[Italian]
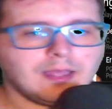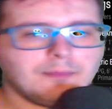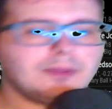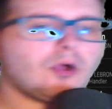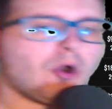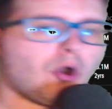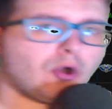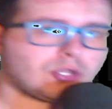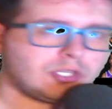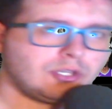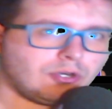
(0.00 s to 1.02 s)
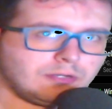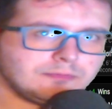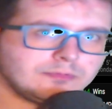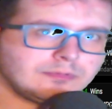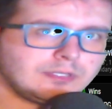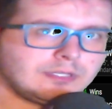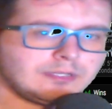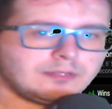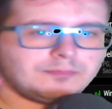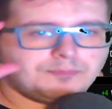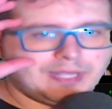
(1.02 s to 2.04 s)
però occhio
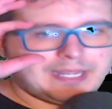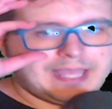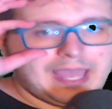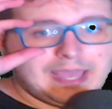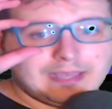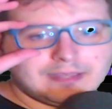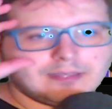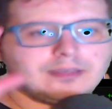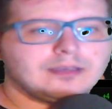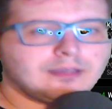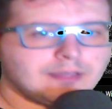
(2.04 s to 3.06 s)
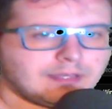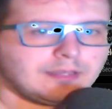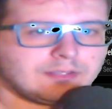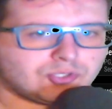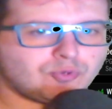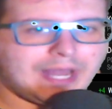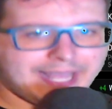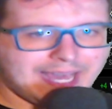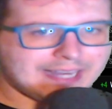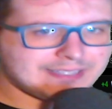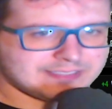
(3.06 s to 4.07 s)
perché eh, sulla
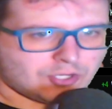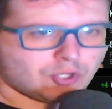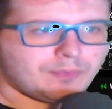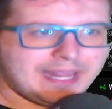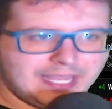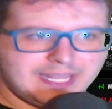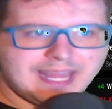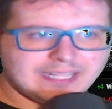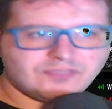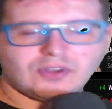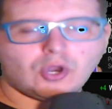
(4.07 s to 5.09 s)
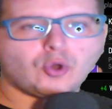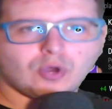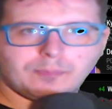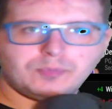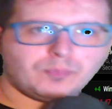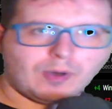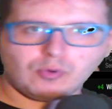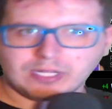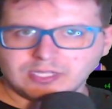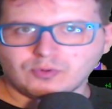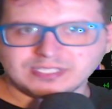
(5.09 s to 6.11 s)
carta secondo me i Nets fanno ancora più paura di
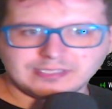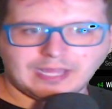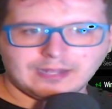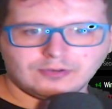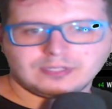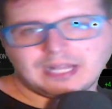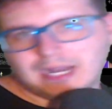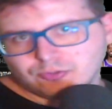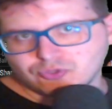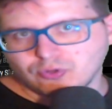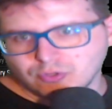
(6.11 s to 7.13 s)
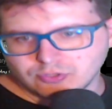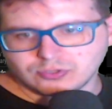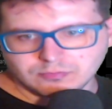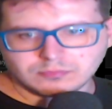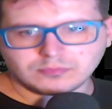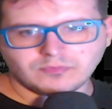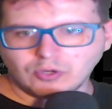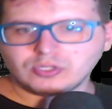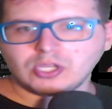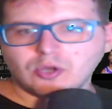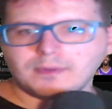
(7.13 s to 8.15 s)
quest'anno e dell'anno scorso. Ve lo
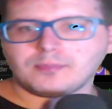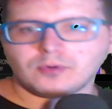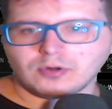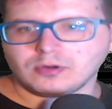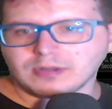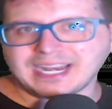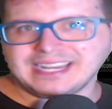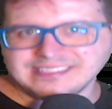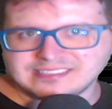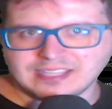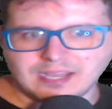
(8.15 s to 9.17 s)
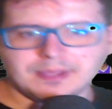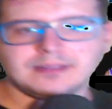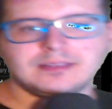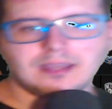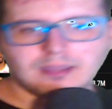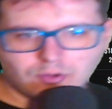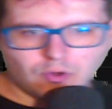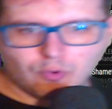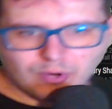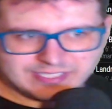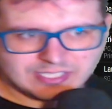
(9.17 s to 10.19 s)
dico proprio realisticamente, con questa